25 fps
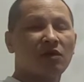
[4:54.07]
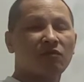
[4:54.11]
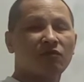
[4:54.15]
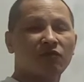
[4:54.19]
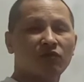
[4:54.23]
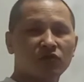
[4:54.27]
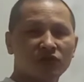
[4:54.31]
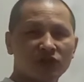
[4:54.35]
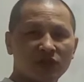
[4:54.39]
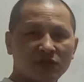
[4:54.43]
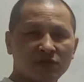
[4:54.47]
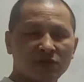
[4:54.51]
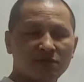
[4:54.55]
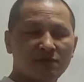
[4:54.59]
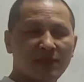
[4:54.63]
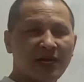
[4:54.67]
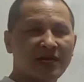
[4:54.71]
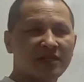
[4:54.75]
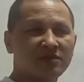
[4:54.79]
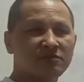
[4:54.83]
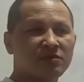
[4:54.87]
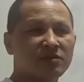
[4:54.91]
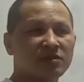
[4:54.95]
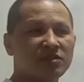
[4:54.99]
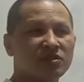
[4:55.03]
फूड सेफ्टी
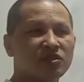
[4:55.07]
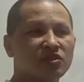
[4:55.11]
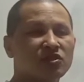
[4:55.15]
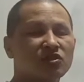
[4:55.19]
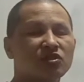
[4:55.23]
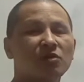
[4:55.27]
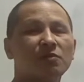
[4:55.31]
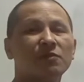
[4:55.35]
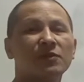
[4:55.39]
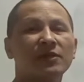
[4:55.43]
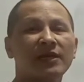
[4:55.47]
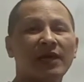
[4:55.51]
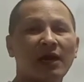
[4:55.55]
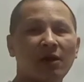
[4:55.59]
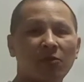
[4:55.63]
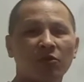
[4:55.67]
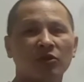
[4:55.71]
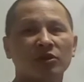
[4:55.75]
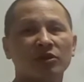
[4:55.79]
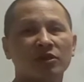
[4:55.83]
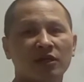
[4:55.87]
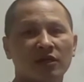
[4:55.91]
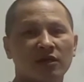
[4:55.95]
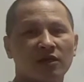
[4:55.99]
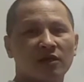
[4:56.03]
मैनेजमेंट सिस्टम क्या
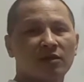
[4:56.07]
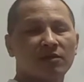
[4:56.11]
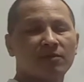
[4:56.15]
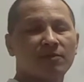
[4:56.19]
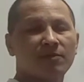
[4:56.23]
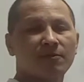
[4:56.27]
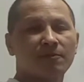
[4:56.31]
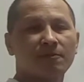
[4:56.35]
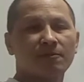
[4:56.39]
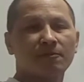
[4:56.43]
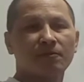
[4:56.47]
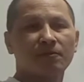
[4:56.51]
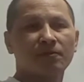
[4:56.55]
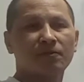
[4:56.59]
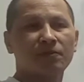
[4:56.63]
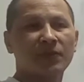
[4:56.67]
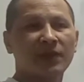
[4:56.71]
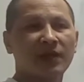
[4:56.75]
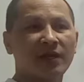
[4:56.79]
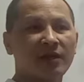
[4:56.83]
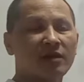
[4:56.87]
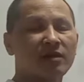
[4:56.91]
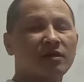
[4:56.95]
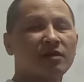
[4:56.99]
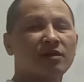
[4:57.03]
बोलता
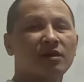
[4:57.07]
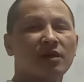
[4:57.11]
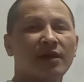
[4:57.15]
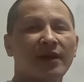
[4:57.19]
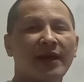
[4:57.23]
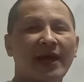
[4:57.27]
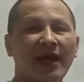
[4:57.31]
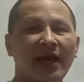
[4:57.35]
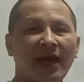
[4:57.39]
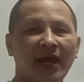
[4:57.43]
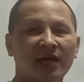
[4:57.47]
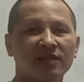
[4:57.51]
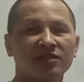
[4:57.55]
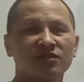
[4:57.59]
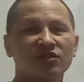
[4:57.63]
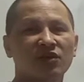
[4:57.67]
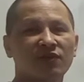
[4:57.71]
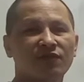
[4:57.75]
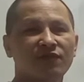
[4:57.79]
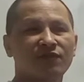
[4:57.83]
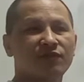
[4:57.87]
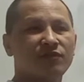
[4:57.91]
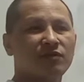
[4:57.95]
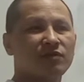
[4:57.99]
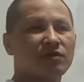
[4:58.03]
है ना हैज
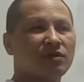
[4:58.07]
ऑफ